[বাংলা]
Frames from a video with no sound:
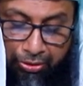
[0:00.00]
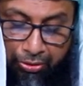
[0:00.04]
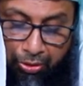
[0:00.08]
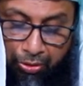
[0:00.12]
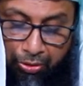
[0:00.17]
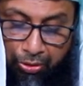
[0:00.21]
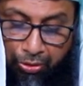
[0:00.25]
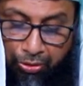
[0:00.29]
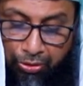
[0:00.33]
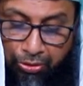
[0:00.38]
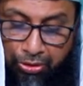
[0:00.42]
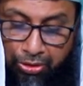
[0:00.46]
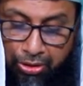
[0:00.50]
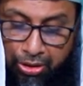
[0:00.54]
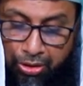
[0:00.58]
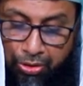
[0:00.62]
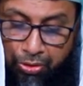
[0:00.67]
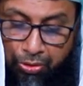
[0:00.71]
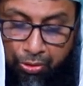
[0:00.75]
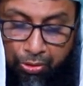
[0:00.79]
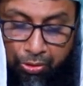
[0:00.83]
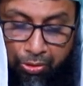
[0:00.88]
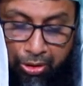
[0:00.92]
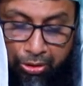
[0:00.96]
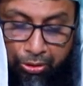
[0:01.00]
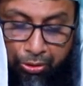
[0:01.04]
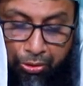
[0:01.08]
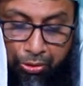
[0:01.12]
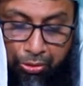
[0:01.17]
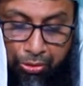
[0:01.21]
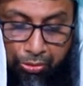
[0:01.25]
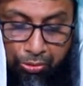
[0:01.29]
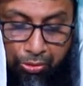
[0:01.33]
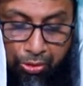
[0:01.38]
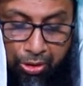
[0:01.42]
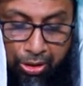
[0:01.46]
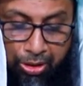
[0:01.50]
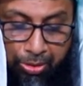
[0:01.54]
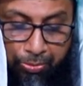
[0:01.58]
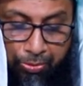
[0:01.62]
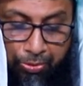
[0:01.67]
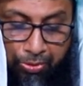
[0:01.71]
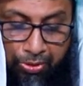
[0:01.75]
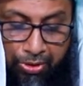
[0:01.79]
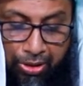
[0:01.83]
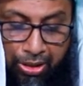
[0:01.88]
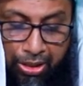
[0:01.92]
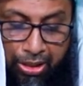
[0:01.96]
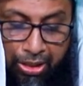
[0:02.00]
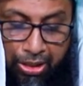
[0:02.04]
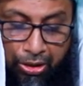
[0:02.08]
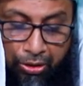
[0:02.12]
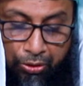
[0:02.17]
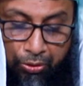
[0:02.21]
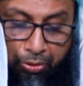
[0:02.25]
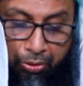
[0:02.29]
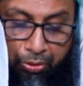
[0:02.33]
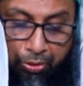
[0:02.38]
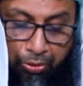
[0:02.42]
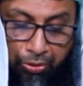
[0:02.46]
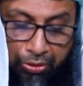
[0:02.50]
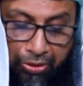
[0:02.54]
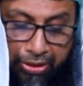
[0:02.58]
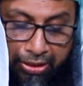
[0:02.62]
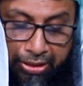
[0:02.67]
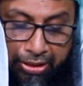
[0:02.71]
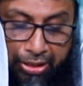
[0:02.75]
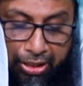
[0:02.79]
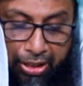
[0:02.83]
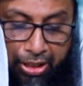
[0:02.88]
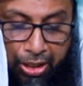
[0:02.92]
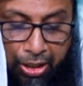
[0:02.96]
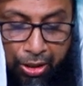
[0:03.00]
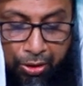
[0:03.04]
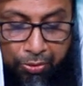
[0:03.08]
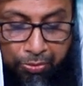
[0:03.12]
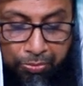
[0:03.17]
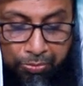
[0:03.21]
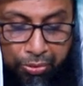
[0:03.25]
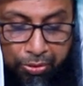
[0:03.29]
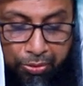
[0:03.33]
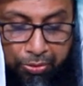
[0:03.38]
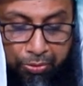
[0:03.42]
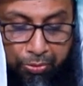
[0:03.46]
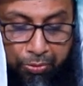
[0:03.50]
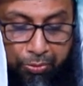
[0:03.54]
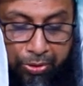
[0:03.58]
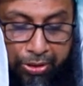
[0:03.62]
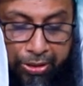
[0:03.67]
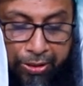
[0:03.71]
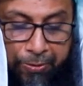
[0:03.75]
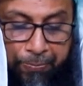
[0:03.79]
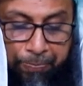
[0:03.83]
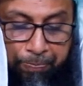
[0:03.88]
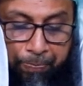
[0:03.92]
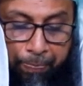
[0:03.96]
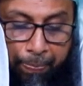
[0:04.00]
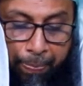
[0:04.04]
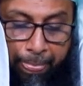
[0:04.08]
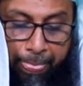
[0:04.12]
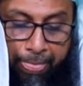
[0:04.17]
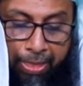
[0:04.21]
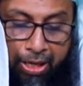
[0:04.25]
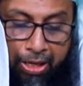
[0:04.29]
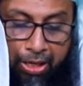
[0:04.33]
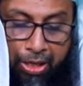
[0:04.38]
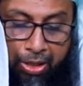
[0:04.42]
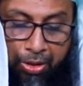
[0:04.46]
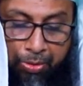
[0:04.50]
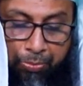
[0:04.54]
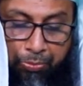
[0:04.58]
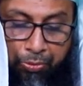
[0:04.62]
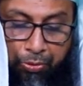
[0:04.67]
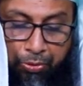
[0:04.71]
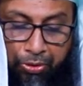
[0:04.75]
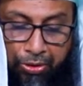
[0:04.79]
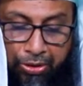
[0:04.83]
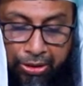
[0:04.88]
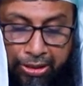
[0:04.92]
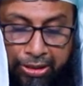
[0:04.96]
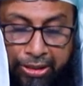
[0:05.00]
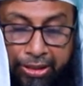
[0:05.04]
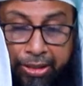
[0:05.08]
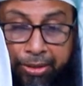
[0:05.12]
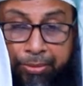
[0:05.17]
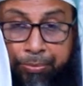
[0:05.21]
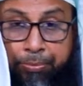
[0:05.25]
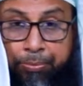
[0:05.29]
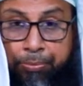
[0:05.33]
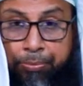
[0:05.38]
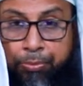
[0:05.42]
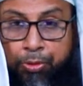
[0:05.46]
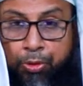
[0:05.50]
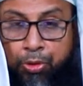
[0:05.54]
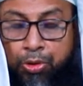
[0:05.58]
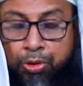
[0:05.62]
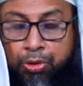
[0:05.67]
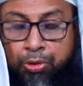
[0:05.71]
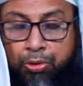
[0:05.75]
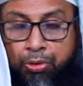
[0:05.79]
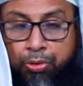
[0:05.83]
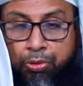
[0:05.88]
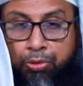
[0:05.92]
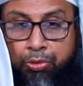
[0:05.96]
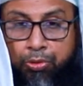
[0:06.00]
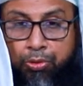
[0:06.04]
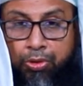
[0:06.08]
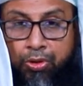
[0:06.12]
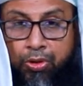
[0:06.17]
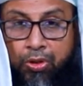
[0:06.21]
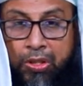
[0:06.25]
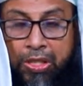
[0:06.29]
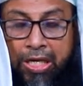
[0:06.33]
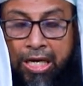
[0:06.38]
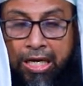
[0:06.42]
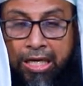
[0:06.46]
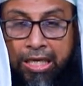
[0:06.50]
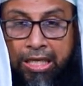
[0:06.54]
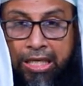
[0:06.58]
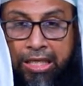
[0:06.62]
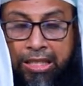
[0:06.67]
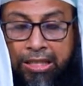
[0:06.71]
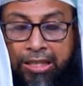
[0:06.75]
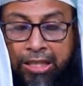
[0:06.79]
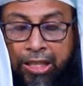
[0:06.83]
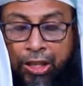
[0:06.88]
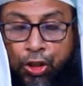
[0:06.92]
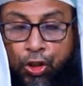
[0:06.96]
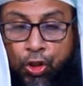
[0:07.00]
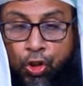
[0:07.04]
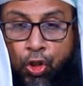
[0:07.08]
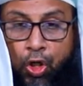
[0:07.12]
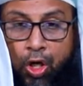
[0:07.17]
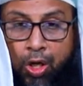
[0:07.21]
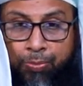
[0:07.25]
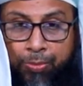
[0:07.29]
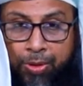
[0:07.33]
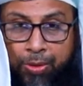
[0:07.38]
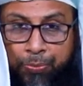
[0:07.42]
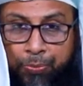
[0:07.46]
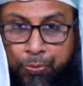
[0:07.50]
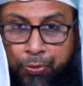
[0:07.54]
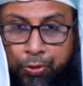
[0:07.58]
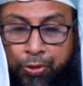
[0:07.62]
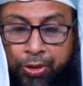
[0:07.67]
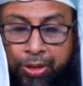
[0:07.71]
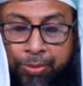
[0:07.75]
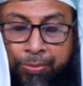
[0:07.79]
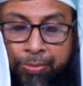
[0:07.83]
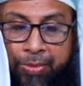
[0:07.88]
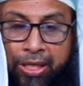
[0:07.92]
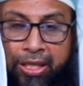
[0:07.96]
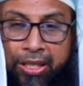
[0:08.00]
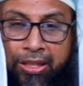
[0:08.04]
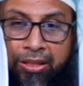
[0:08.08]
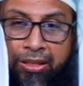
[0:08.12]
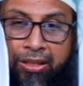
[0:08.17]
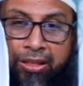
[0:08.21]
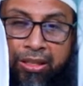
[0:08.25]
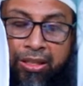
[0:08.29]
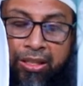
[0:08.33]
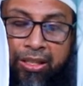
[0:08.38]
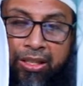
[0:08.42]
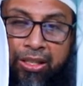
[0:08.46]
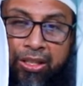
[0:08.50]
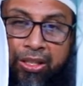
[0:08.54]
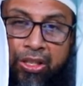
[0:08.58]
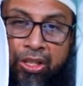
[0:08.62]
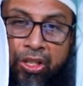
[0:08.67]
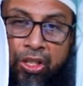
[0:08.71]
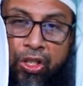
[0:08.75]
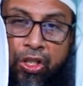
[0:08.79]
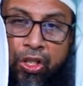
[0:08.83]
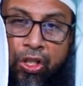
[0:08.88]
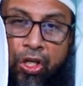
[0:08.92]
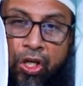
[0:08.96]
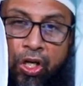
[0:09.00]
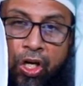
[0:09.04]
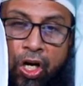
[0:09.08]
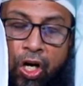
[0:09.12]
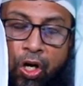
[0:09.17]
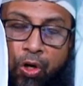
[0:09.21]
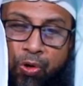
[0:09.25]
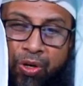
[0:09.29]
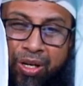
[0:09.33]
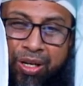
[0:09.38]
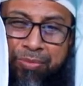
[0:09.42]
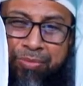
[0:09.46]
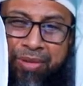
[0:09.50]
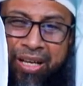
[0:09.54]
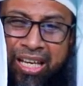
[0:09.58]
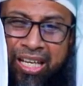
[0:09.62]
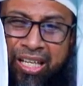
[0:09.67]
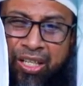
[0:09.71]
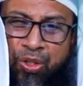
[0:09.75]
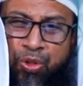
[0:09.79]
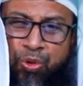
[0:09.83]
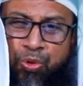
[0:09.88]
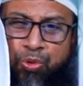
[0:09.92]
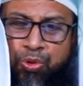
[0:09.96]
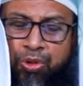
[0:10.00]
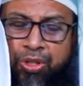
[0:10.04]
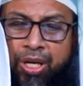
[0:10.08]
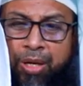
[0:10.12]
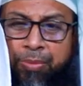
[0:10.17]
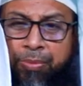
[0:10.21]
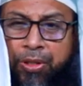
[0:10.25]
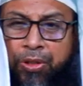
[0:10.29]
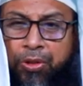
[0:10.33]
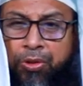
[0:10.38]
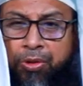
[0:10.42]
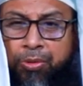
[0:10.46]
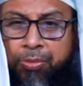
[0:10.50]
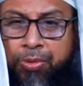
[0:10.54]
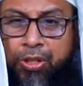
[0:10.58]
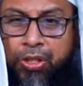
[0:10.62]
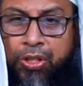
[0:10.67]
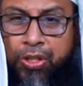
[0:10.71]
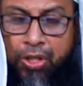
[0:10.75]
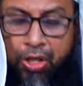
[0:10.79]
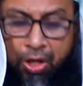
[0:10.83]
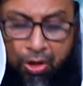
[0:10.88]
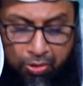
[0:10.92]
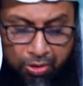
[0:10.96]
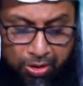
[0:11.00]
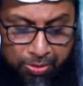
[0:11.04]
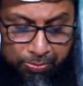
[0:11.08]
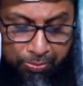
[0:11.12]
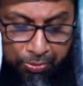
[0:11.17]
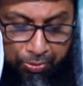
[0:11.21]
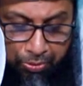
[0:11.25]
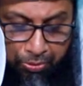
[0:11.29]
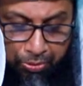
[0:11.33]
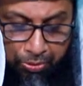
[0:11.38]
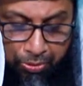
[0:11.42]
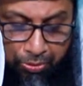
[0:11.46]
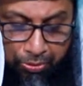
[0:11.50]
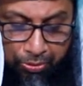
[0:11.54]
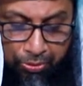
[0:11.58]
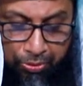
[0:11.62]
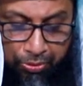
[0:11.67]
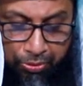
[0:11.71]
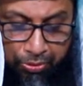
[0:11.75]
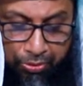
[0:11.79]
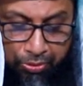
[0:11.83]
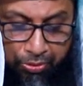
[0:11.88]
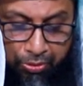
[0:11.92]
তখন রক্ত শুরু হয় এবং তখন থেকে আরম্ভ করে প্রত্যেক বস্তুর ছায়া তার সমপরিমাণ হওয়া বা একটু সামান্য বেশি হওয়া পর্যন্ত